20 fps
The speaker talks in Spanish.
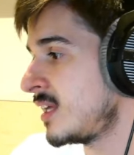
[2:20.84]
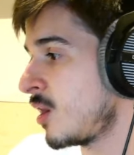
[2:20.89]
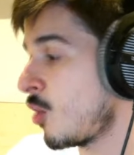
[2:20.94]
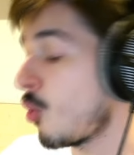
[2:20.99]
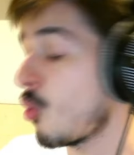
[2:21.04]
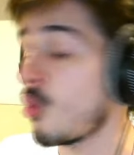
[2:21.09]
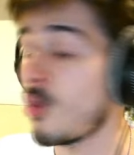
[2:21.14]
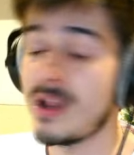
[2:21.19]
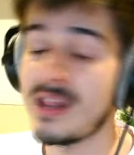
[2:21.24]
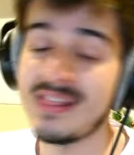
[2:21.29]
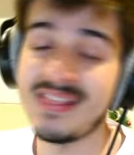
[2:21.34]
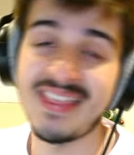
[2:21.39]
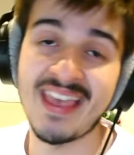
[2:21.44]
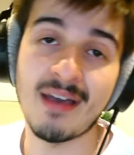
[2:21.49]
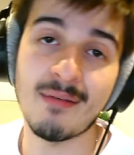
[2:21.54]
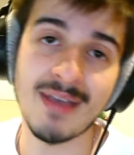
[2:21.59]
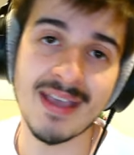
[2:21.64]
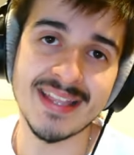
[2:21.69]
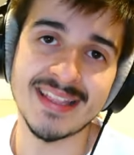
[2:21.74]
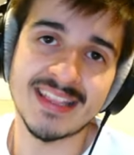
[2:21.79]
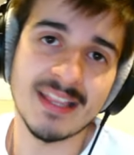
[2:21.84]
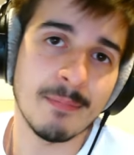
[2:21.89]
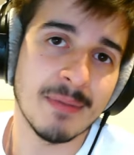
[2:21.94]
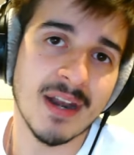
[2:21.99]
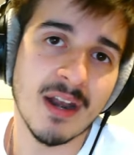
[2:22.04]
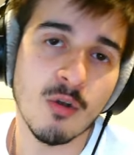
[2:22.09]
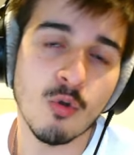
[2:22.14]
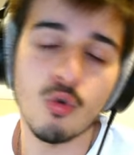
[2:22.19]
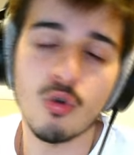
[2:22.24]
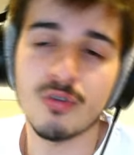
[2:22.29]
O el día 20
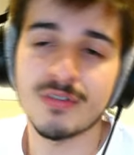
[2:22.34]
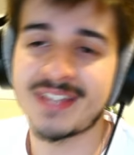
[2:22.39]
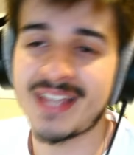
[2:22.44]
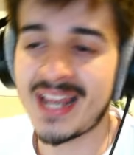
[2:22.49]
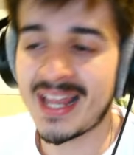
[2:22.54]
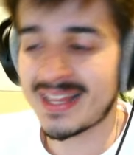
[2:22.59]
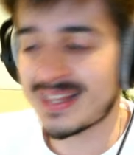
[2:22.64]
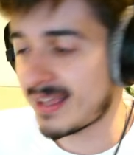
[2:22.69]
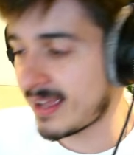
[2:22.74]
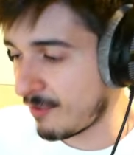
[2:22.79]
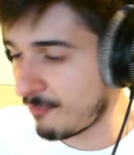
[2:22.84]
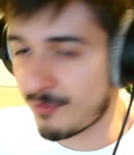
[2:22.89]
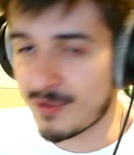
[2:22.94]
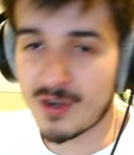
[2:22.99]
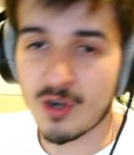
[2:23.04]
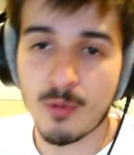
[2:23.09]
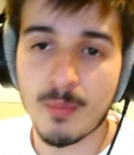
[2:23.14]
para algunos de En fin,